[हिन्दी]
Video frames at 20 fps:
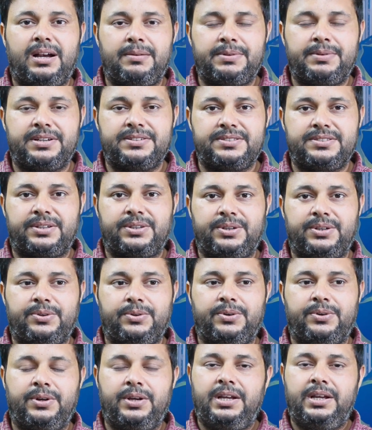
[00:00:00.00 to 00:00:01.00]
काम कर सकते
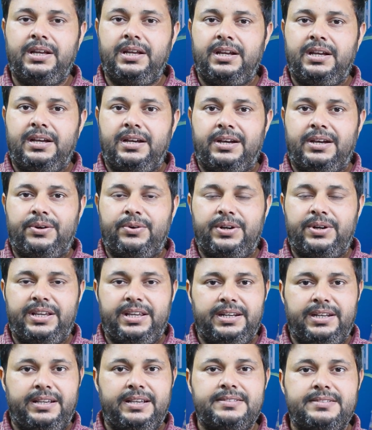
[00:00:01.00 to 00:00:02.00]
हो और
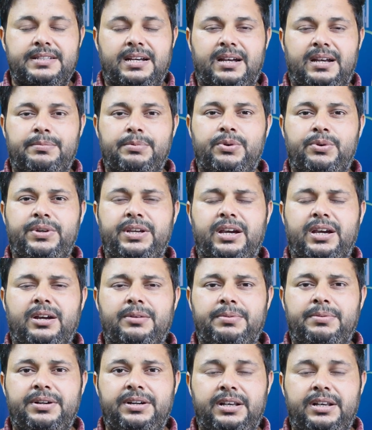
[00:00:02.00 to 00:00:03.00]
इन केस आपको
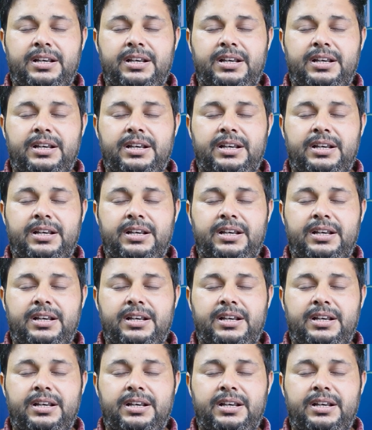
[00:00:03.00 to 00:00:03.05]
यहाँ पर